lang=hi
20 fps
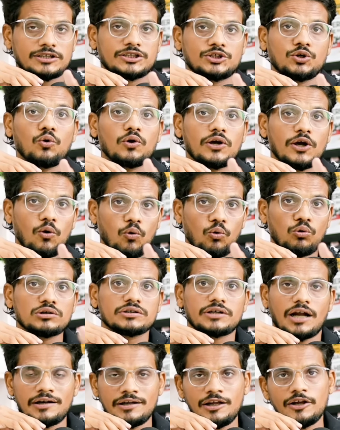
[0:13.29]
शो के
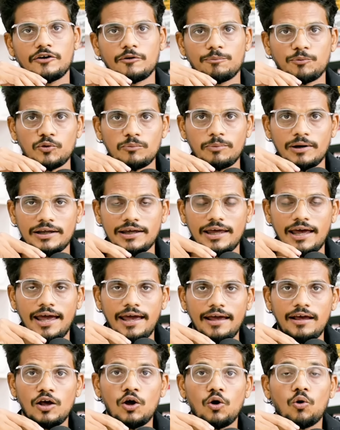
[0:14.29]
होस्ट अनिल कपूर भड़के
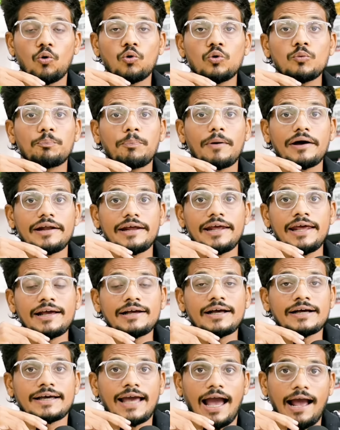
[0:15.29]
हैं उन पर
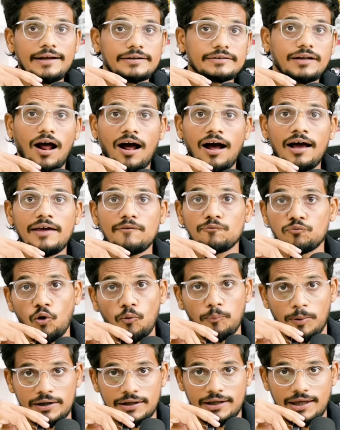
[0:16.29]
एक गेस्ट आए
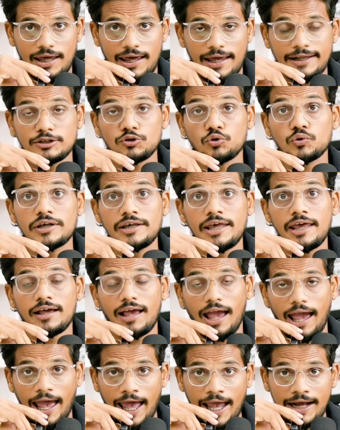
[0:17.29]
वो भड़के हैं जो कि
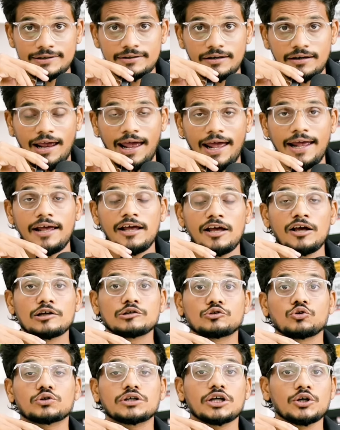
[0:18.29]
एक एक्टर हैं
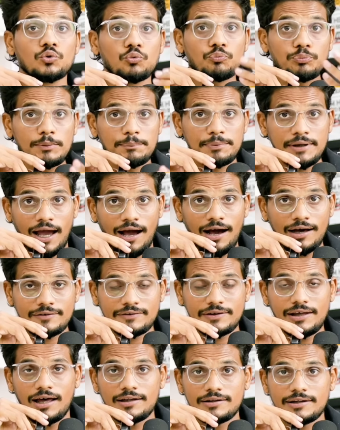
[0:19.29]
जो कि यूपी बिहार
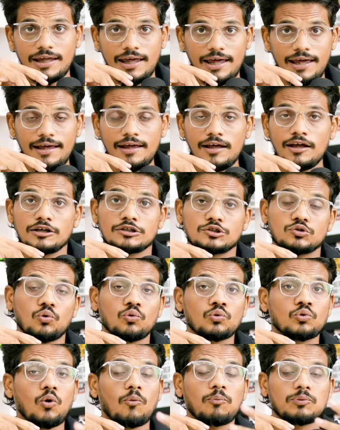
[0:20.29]
से आते हैं जो
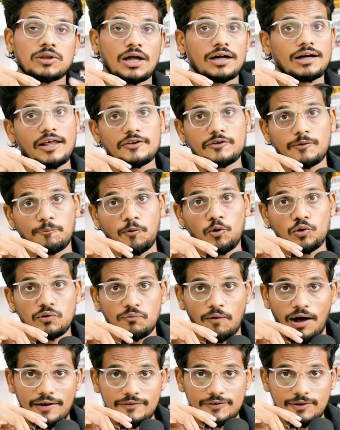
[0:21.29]
उनको तगड़ा सपोर्ट
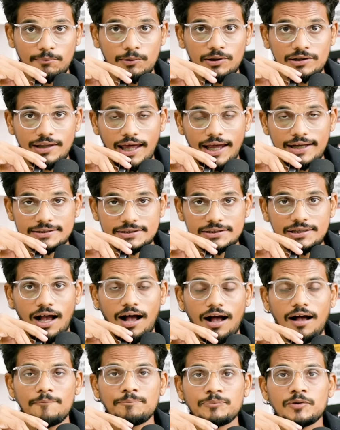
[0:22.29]
वहां से मिलता है जी
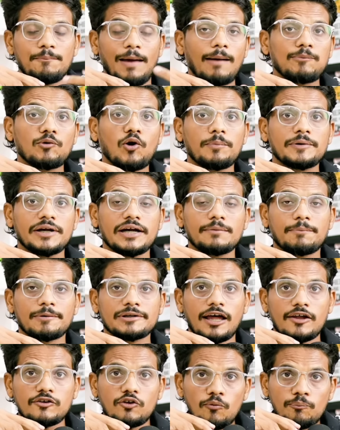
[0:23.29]
हाँ मैं आपको अपडेट
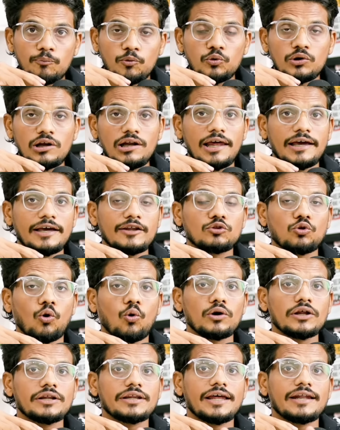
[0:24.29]
बताता हूँ पूरी लेकिन
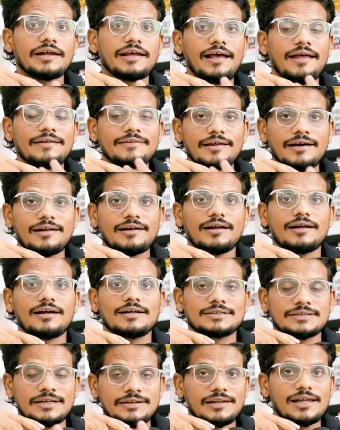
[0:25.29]
थोड़ी देर के अंदर
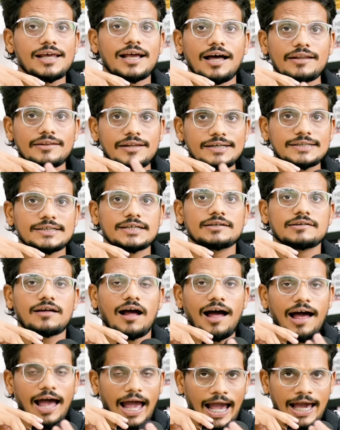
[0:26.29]
चंद्रिका दीक्षित
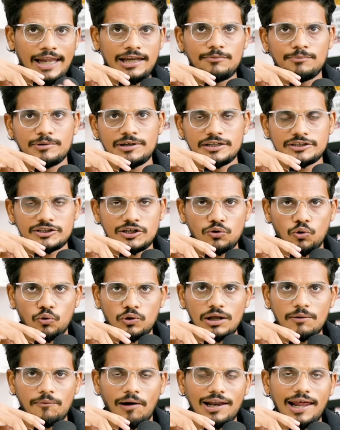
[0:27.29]
का एलिमिनेशन
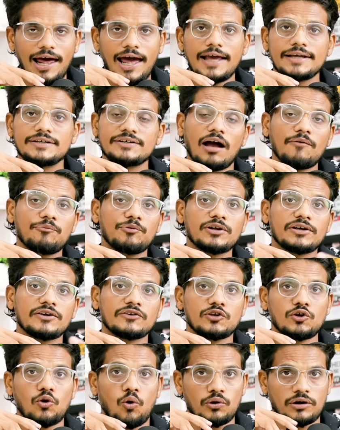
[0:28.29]
होने वाला है या फिर
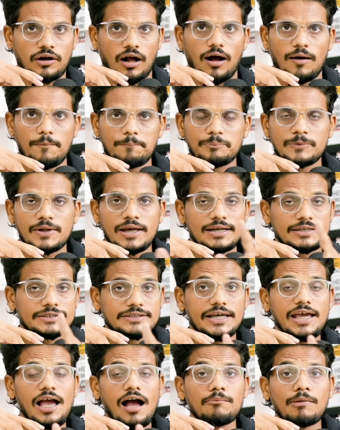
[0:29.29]
किसी और का
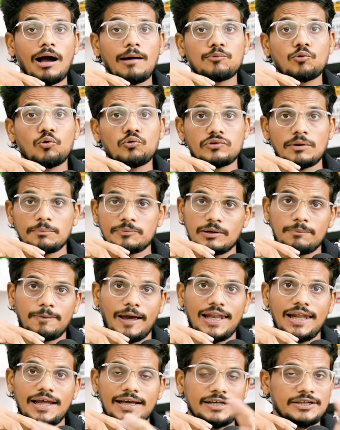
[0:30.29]
ये हम आपको सबसे
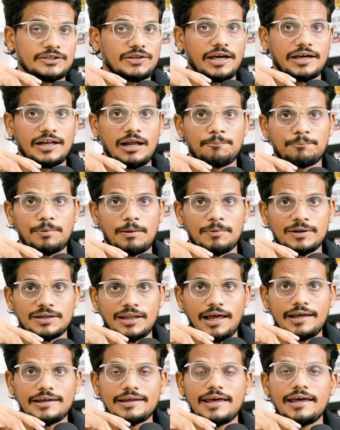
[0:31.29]
पहले इंस्टाग्राम पे
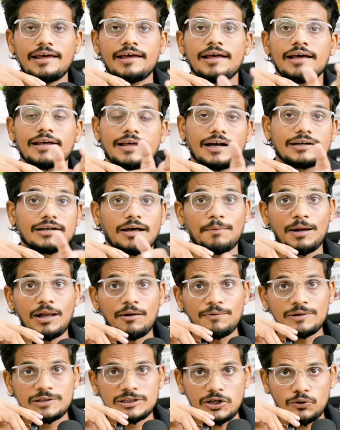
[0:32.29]
बताएंगे क्या
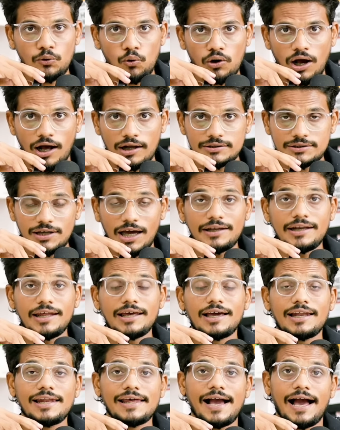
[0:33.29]
डबल विक्शन होगा
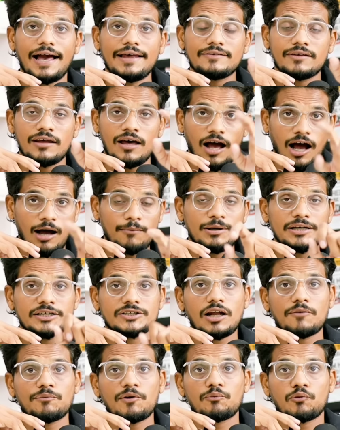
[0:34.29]
जानने के लिए गाइज हमें
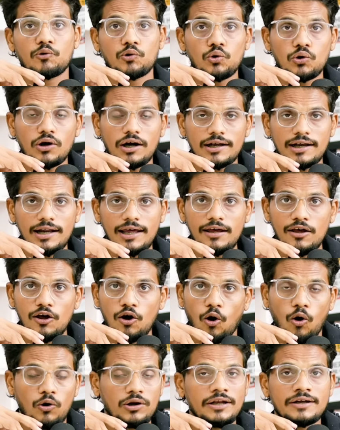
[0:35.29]
इंस्टा पे फॉलो कर ले
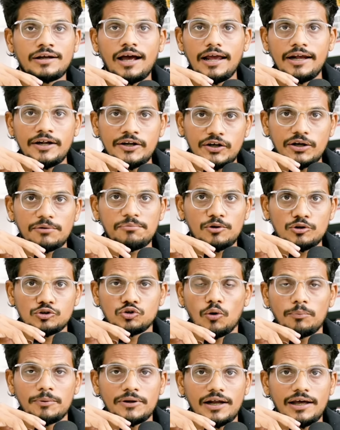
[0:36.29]
और इनका इंटरव्यू
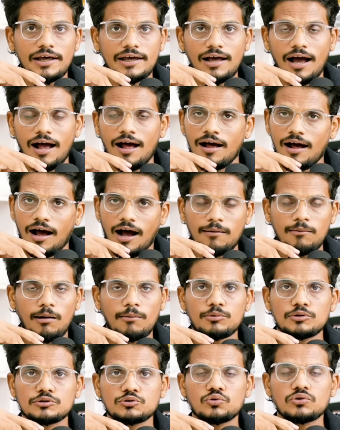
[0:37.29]
जो भी रहेगा हम
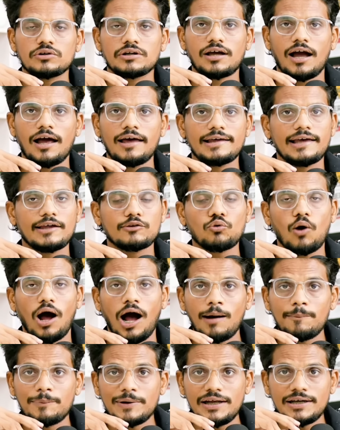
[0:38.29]
आपको जरूर दिखाएंगे तो
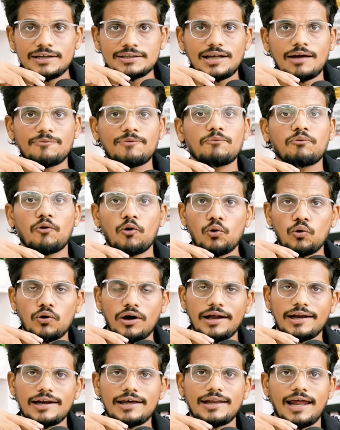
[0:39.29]
आपने इंस्टा पे फॉलो
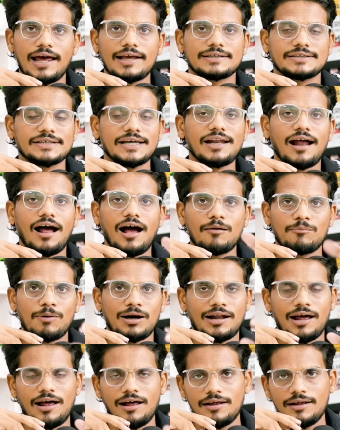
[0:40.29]
कर लेना ये रहा
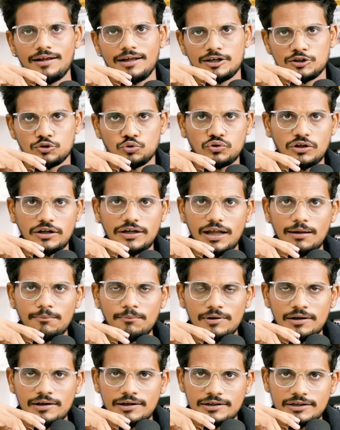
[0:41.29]
हमारा यूजर नेम
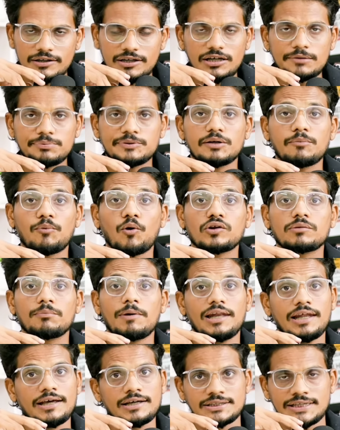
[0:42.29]
डिस्क्रिप्शन बॉक्स
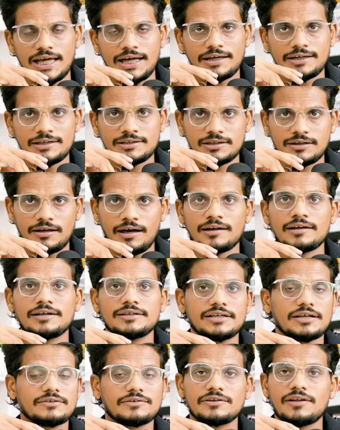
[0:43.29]
में लिंक चेक कर
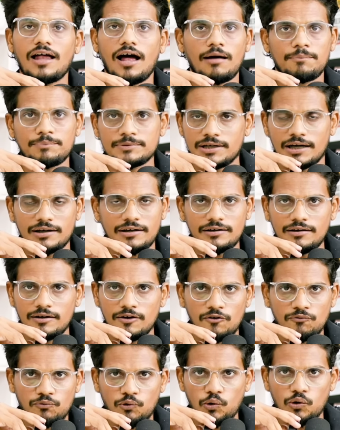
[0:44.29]
लीजिए सीधा आप जाकर
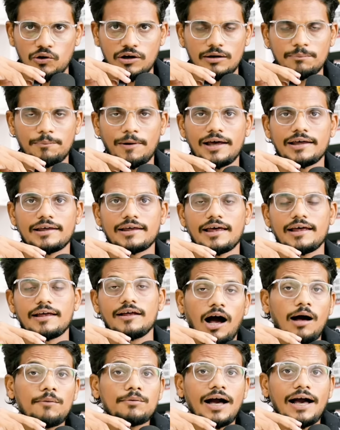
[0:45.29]
फॉलो कर पाएंगे
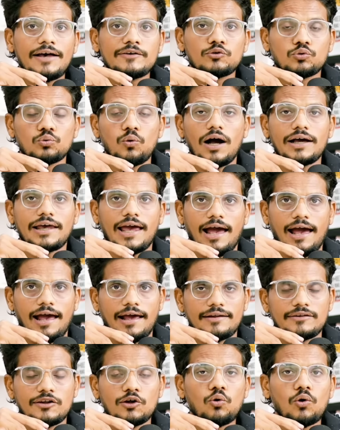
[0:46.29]
अब गाइज हुआ क्या
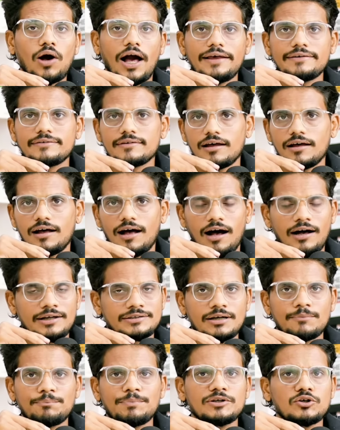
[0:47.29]
है देखो गाइज
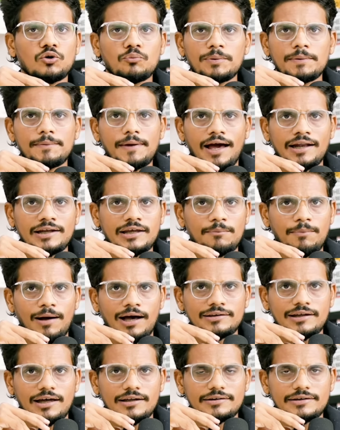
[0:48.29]
जब भी यूपी बिहार की
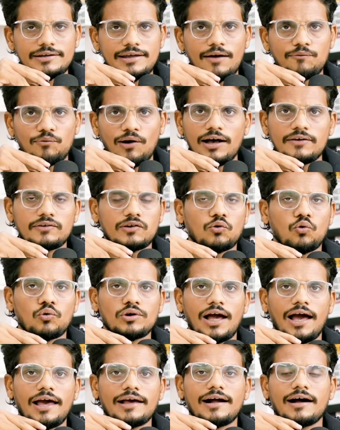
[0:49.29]
बात आती है वहां से
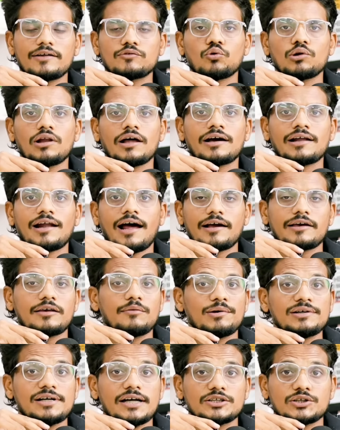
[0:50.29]
कोई आएगा तो लग रहा है
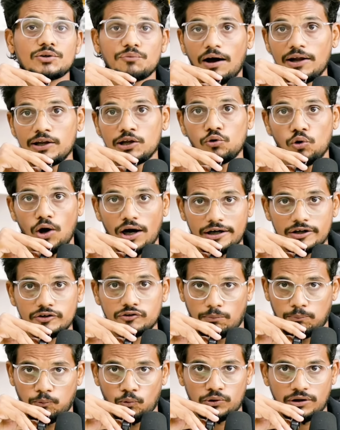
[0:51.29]
कि भैया शिवानी को आकर
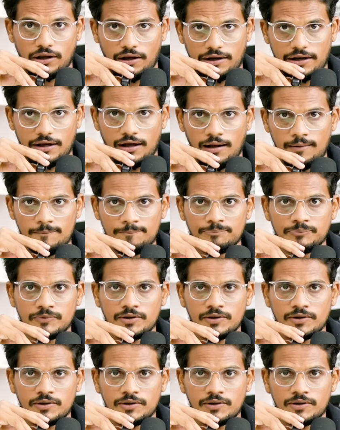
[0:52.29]
सपोर्ट करेगा